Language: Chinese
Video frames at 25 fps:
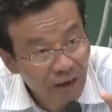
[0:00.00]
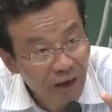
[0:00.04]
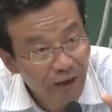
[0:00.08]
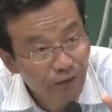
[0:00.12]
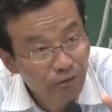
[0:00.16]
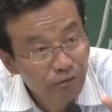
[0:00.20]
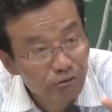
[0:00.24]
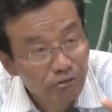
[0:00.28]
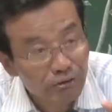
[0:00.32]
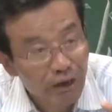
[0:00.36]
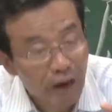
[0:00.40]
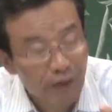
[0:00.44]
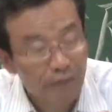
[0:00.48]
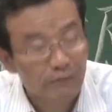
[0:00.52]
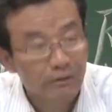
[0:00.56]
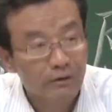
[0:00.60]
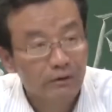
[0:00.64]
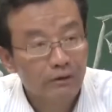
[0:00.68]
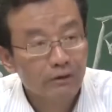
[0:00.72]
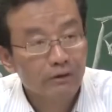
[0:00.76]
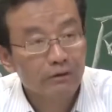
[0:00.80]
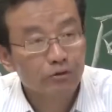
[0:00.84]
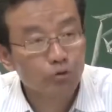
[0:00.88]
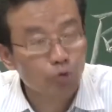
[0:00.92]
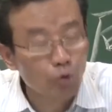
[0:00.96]
态度的、
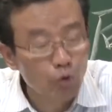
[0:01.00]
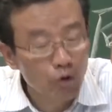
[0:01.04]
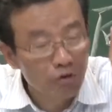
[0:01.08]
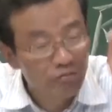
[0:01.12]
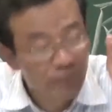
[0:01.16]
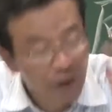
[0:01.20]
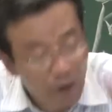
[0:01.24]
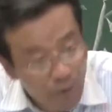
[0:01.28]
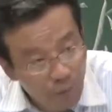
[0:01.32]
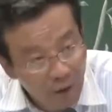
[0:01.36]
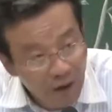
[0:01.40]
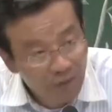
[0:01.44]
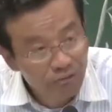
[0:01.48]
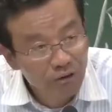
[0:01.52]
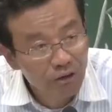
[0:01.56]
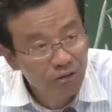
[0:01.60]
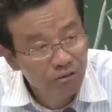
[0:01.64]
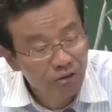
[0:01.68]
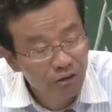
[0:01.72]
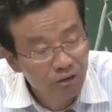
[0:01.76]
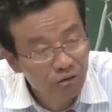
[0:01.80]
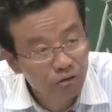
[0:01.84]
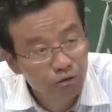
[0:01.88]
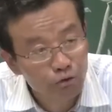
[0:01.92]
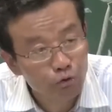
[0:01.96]
中国文化精
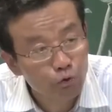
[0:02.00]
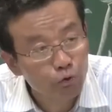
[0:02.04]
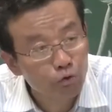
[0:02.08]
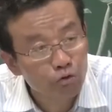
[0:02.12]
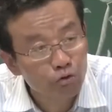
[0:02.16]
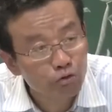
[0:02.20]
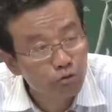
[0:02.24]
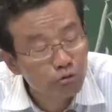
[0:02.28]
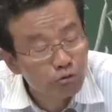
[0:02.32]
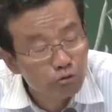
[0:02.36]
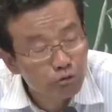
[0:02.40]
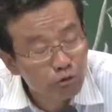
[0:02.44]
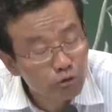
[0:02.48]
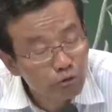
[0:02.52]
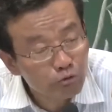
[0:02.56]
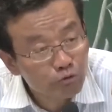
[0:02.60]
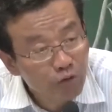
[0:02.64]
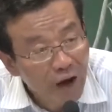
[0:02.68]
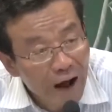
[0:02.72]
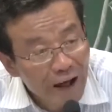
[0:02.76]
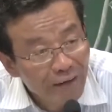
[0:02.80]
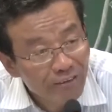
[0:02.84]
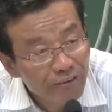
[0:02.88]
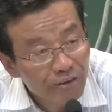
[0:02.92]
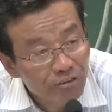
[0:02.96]
神的词语，是无
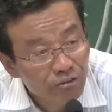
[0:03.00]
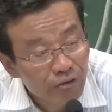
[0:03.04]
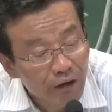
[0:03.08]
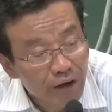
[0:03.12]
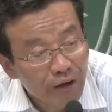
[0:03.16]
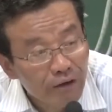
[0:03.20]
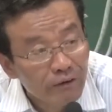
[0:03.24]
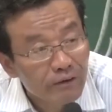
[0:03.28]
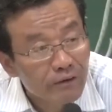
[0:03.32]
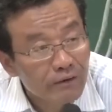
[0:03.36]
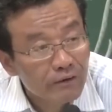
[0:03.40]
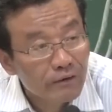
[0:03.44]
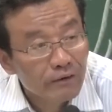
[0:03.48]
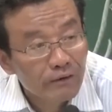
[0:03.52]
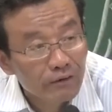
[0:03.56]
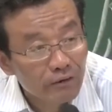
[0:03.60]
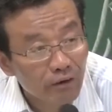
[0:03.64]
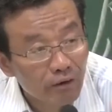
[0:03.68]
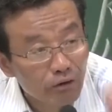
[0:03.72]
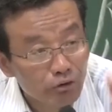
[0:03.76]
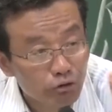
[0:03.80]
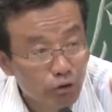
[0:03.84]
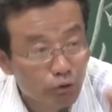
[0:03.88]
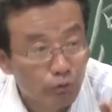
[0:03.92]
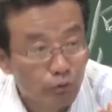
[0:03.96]
法译成
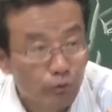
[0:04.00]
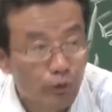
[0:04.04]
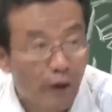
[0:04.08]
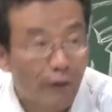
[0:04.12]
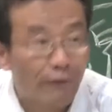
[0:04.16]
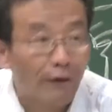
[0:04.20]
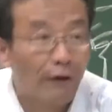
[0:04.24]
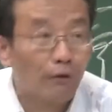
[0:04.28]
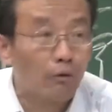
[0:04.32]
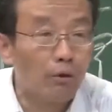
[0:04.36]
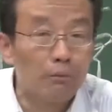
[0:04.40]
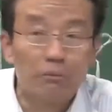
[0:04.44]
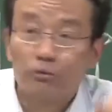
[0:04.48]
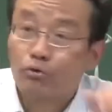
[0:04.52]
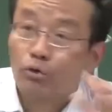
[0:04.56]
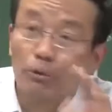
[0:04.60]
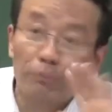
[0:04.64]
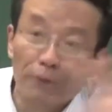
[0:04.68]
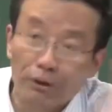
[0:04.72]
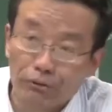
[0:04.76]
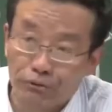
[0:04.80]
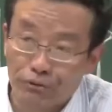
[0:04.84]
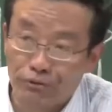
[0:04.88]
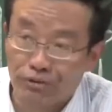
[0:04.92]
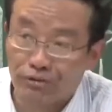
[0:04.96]
欧洲语言的。我们随
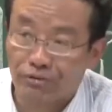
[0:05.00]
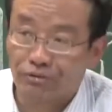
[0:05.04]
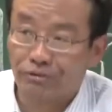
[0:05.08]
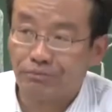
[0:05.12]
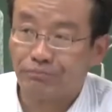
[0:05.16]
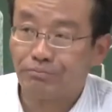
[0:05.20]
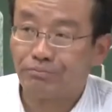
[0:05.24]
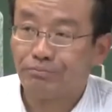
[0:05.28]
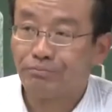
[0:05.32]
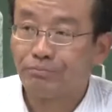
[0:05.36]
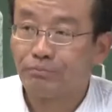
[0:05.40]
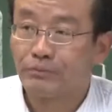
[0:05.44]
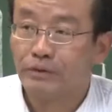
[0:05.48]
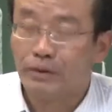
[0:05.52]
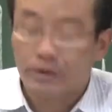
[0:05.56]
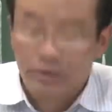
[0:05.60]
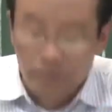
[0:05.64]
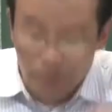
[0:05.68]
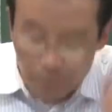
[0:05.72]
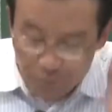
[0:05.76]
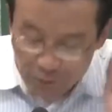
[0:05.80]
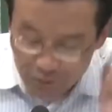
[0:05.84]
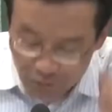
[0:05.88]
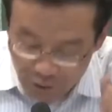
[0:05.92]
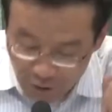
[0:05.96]
便举例子，
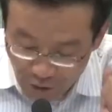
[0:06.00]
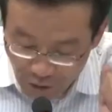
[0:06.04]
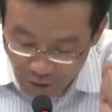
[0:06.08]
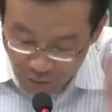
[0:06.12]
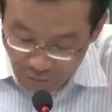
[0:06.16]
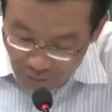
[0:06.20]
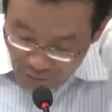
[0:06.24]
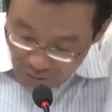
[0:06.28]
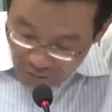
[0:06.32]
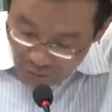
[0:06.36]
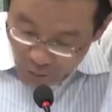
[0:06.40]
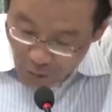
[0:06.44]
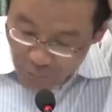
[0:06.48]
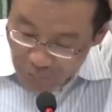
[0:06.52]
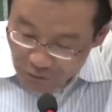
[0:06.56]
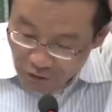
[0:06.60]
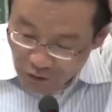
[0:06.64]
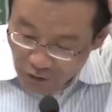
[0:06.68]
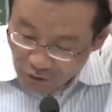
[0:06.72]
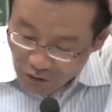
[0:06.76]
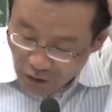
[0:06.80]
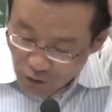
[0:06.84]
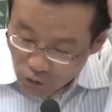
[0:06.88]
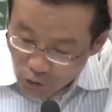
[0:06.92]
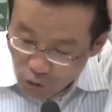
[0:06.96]
你比方说，我们
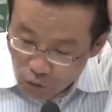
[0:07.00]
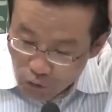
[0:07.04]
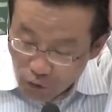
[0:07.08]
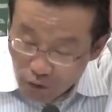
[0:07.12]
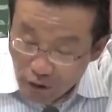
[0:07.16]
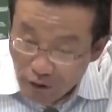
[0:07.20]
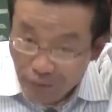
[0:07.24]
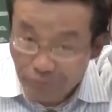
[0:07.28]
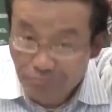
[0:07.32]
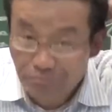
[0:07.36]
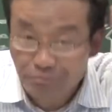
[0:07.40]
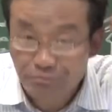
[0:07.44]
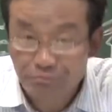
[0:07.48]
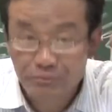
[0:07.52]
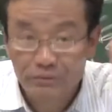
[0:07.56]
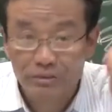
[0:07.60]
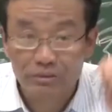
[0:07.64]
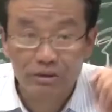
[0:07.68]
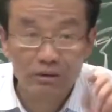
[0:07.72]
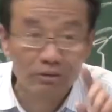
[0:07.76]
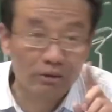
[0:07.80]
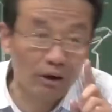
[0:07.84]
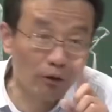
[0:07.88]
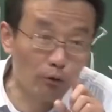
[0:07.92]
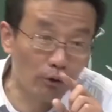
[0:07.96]
今天中国人
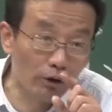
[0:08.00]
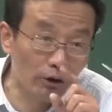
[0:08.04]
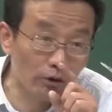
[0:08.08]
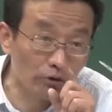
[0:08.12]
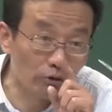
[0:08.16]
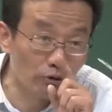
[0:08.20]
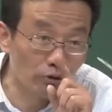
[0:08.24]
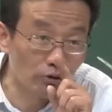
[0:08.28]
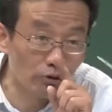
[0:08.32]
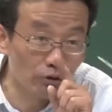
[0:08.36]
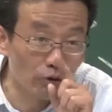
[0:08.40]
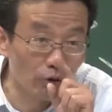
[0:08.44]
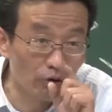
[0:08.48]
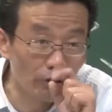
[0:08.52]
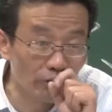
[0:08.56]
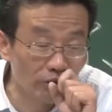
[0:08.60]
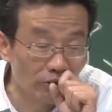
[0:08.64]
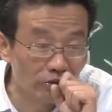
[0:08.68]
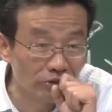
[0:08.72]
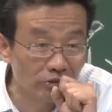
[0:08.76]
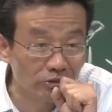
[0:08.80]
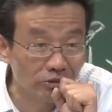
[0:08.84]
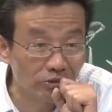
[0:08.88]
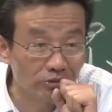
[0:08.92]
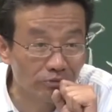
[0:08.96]
经常会用一
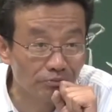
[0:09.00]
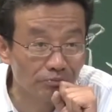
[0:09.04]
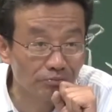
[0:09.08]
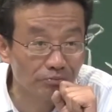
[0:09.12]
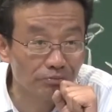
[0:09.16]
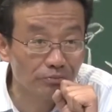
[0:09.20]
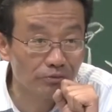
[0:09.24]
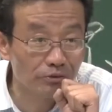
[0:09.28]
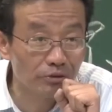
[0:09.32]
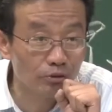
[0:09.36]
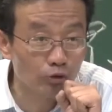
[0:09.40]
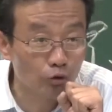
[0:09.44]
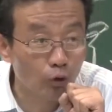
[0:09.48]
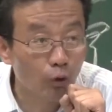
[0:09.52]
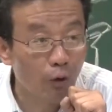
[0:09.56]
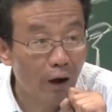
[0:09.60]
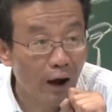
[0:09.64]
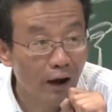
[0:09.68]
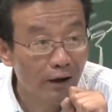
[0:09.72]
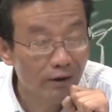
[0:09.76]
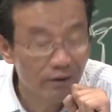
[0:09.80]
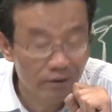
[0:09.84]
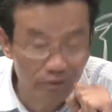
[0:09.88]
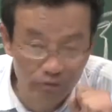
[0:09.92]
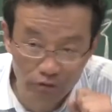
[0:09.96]
个词说
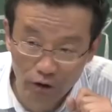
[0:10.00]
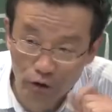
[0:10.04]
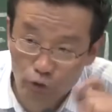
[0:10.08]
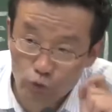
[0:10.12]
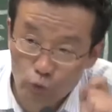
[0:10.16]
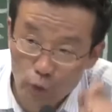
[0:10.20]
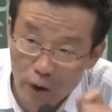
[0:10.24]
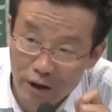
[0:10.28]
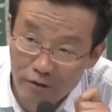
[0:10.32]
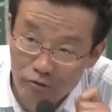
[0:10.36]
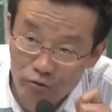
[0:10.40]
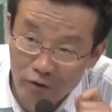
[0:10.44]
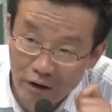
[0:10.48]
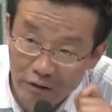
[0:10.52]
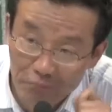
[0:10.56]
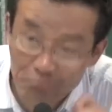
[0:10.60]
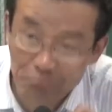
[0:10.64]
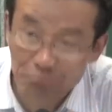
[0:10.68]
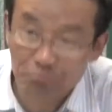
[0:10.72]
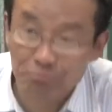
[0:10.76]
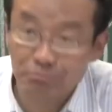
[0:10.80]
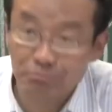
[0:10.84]
话，叫缘分。